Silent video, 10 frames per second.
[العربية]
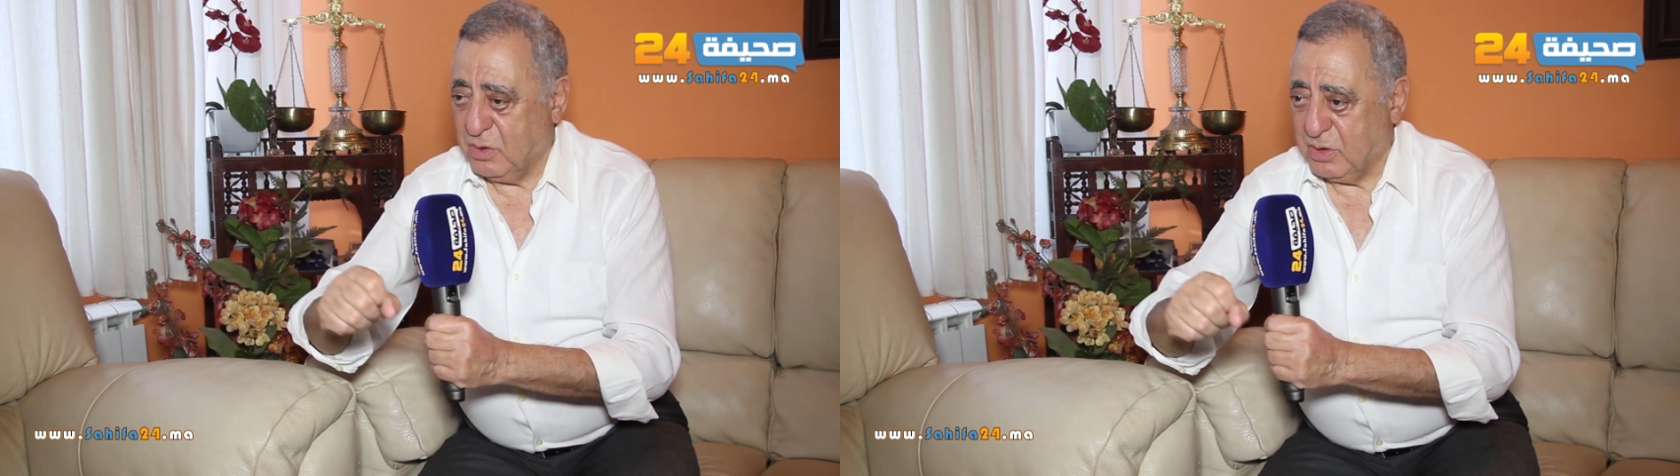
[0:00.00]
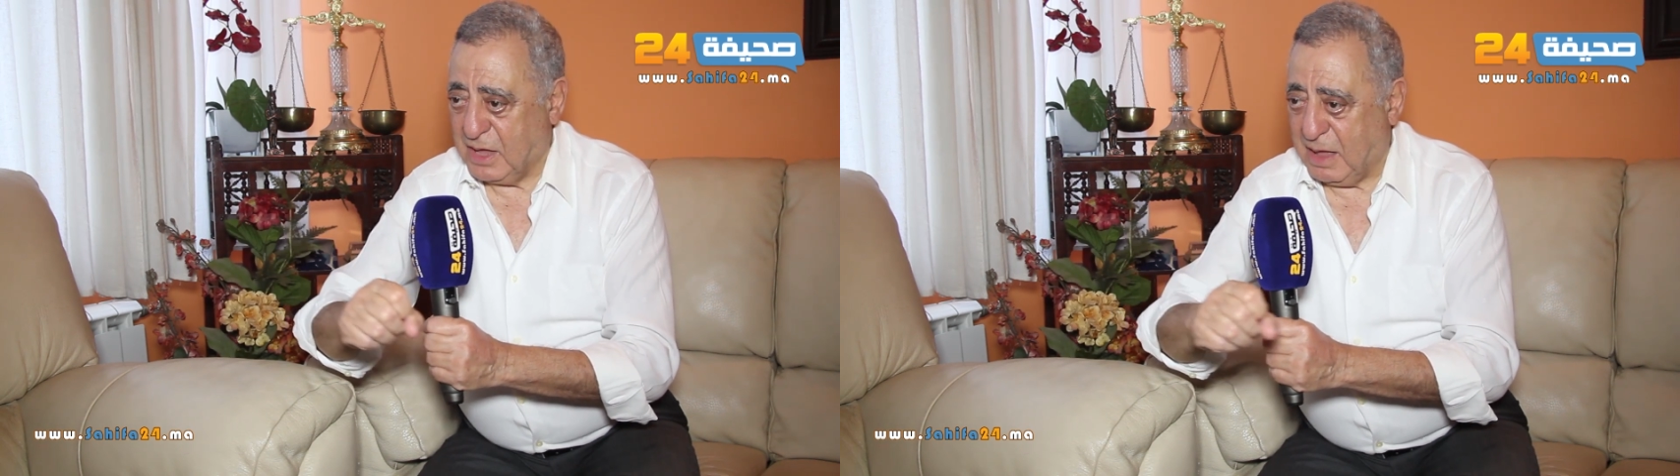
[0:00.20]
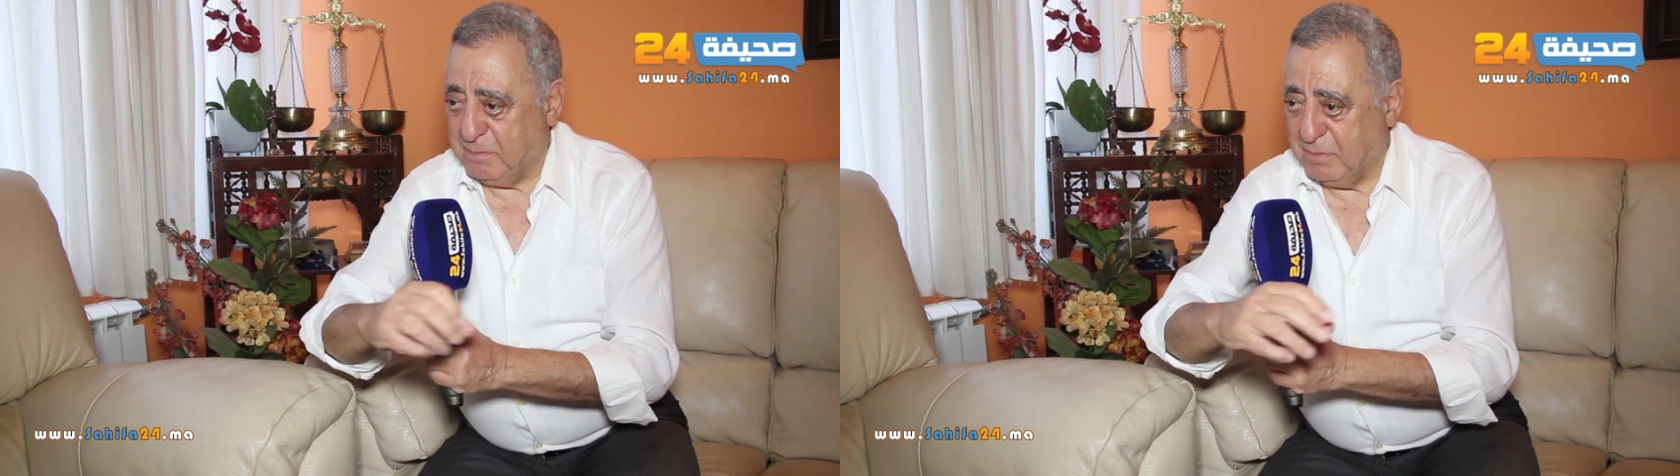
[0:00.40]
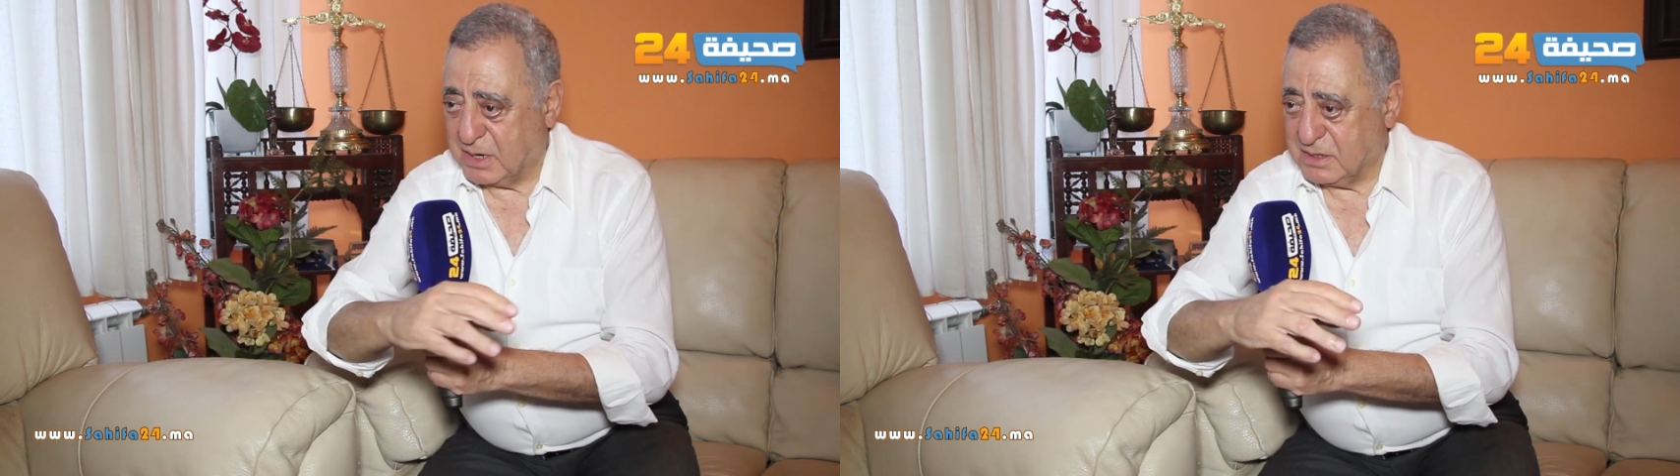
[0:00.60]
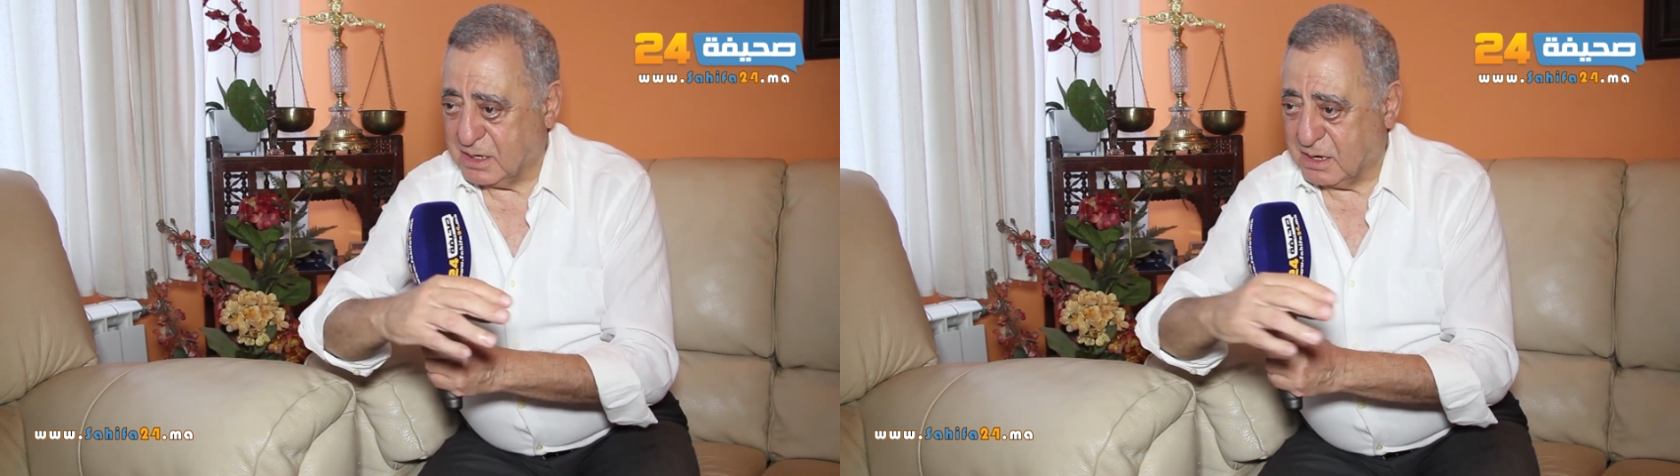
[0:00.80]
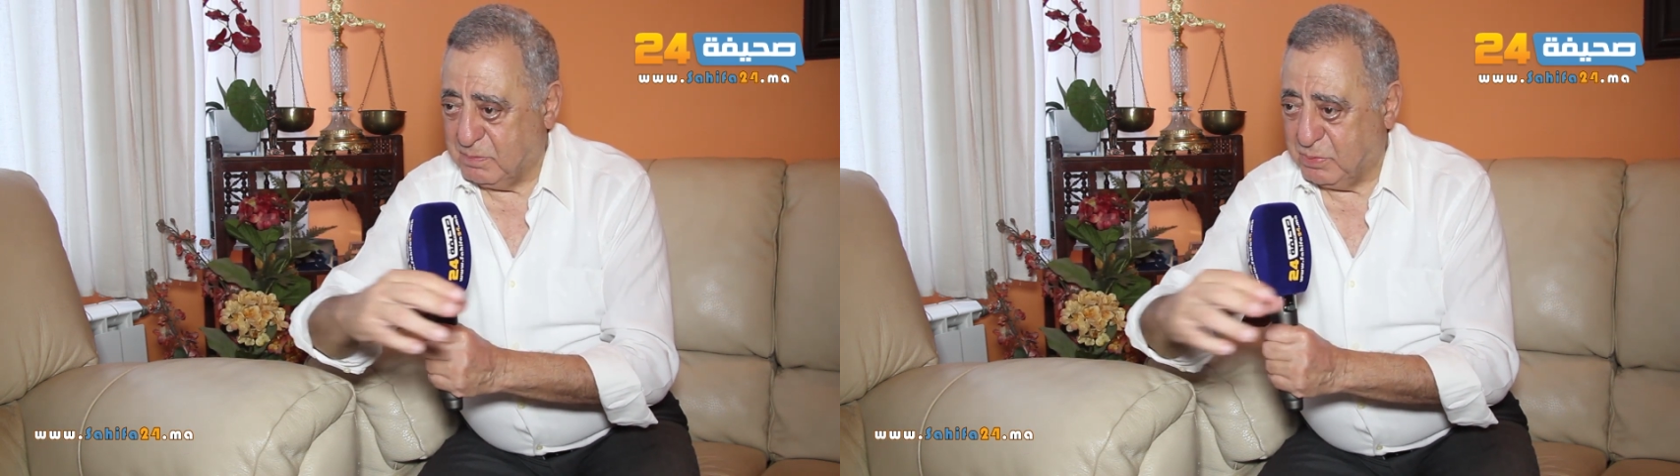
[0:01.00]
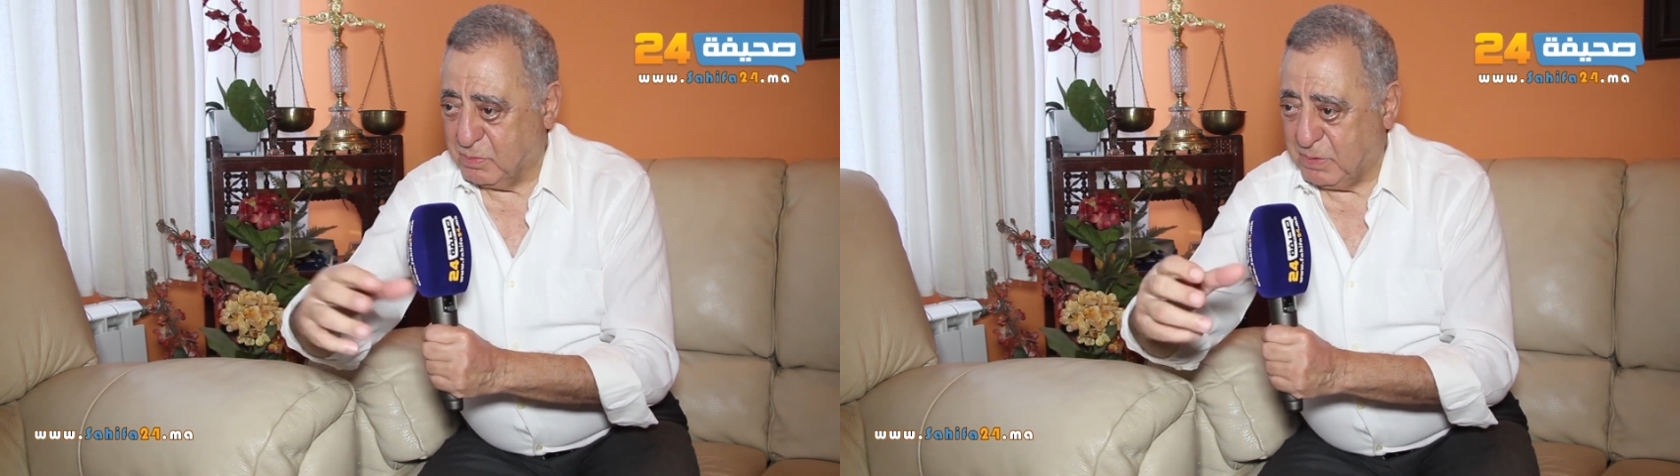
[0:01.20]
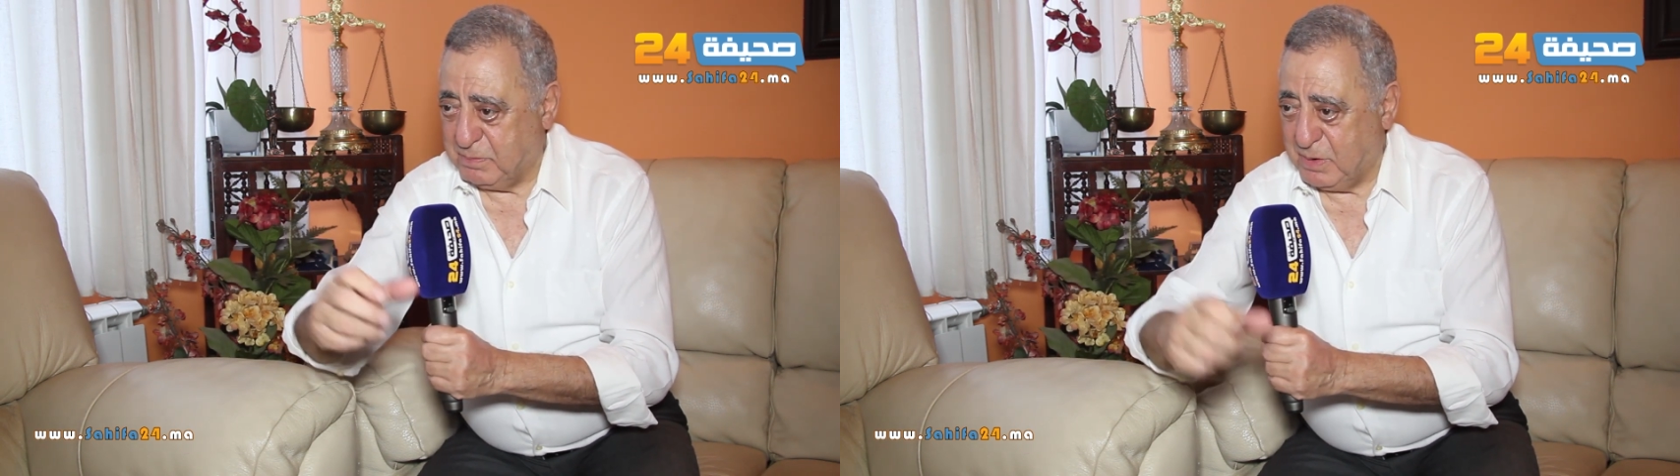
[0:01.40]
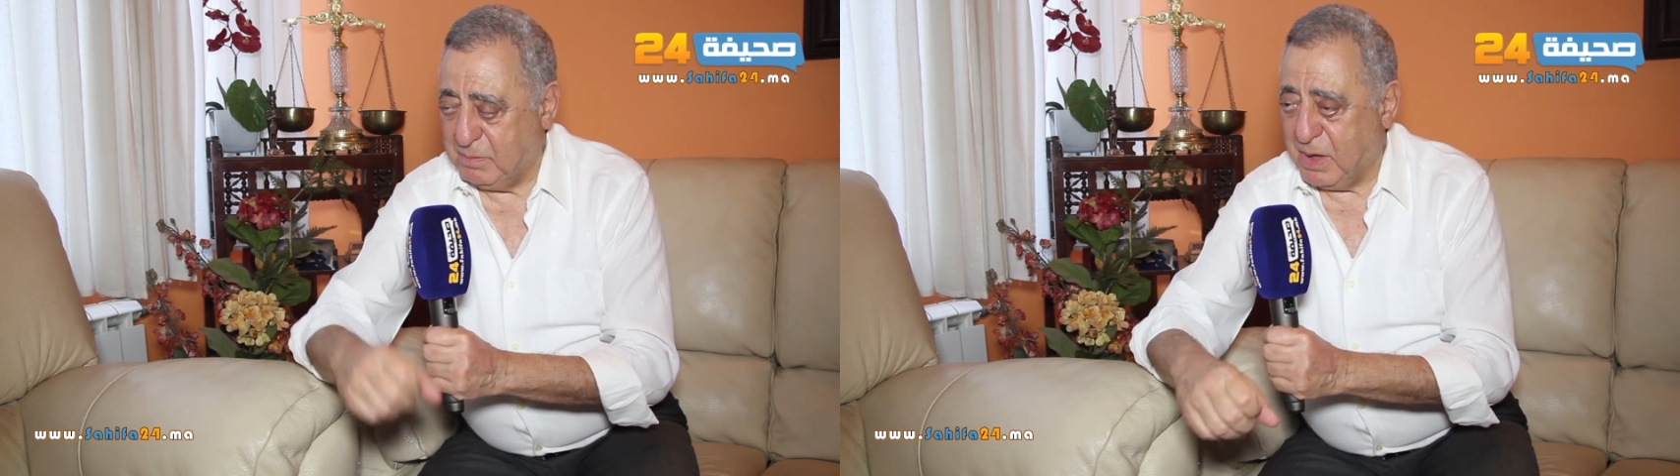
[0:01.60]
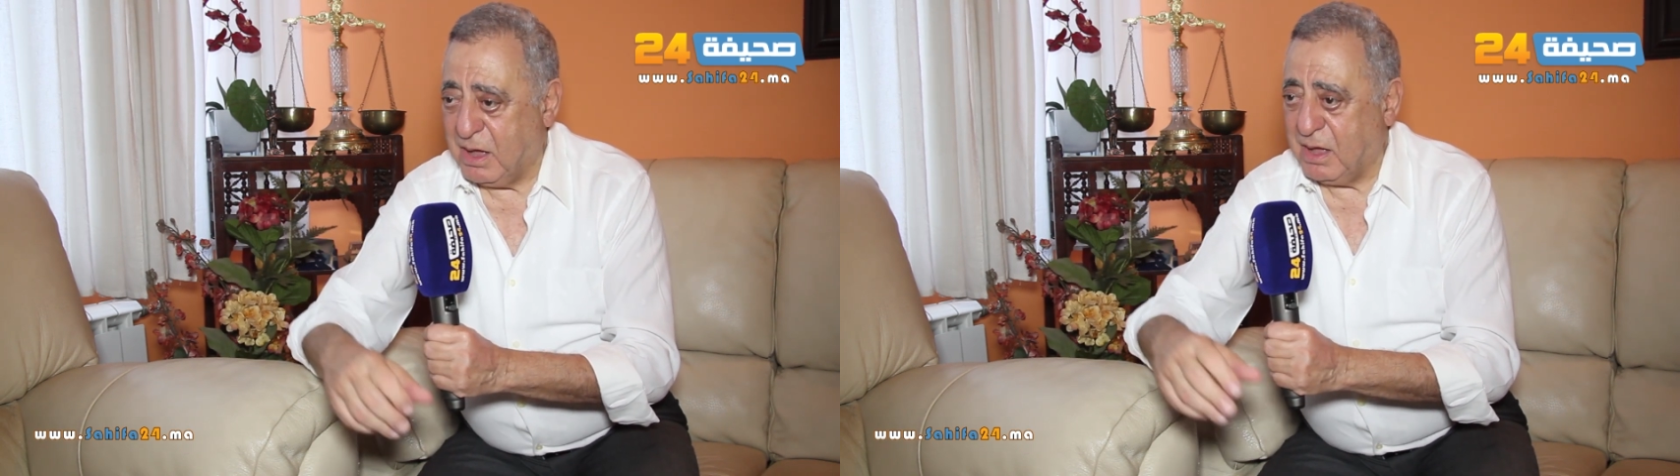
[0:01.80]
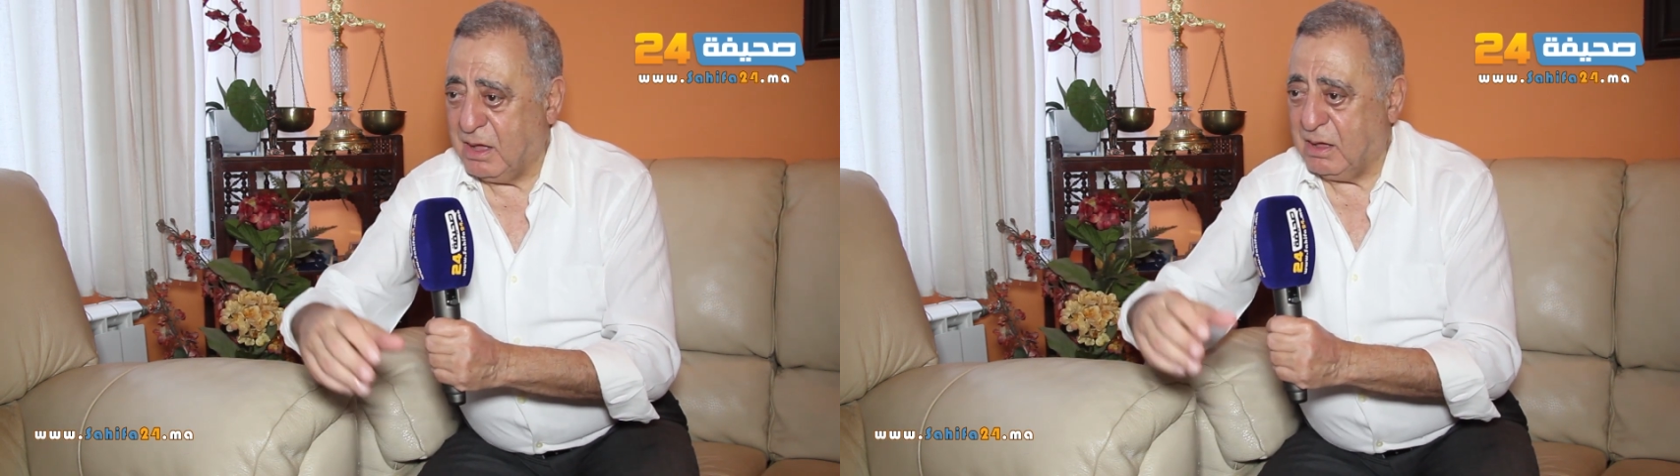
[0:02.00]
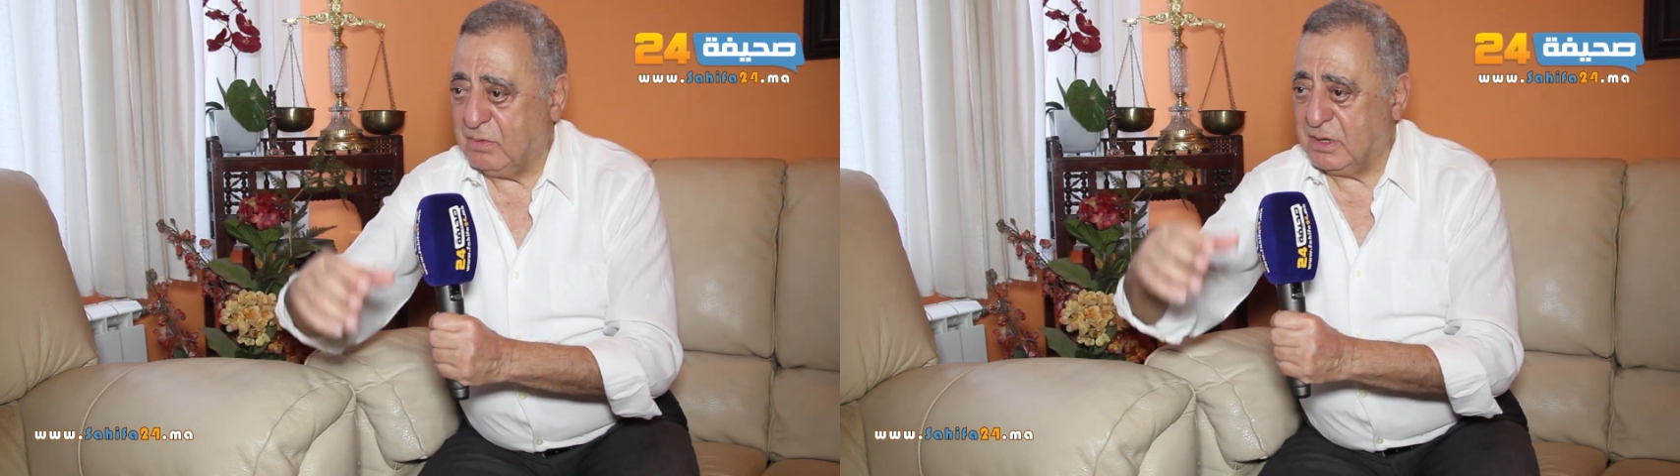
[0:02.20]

يعمر ديك البورمه بالماء